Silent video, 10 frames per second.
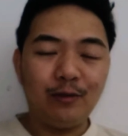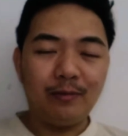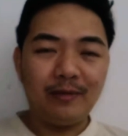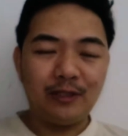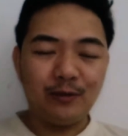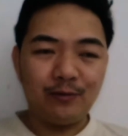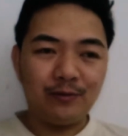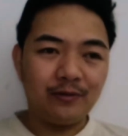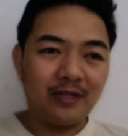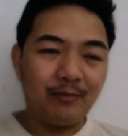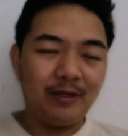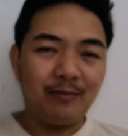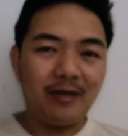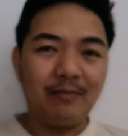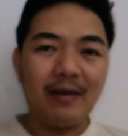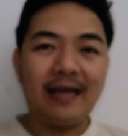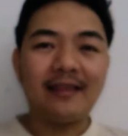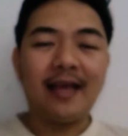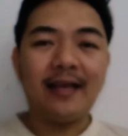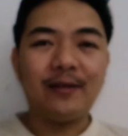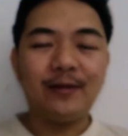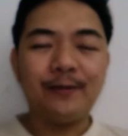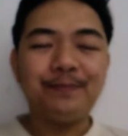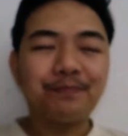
lumabas yung kami ng mga bata, no?